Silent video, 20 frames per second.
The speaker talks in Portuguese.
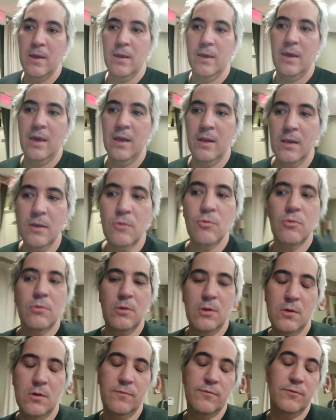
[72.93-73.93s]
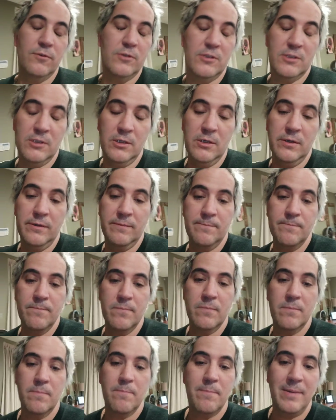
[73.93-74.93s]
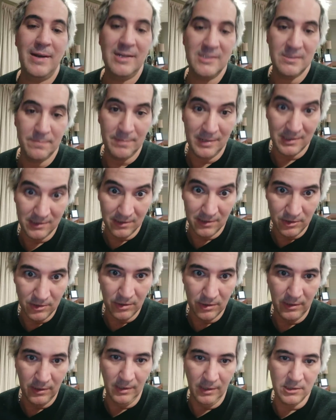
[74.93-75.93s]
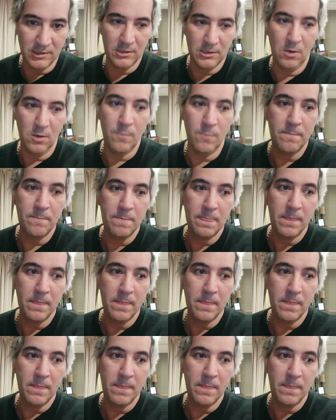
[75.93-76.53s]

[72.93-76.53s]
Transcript: Querendo ou não, você preste bastante atenção.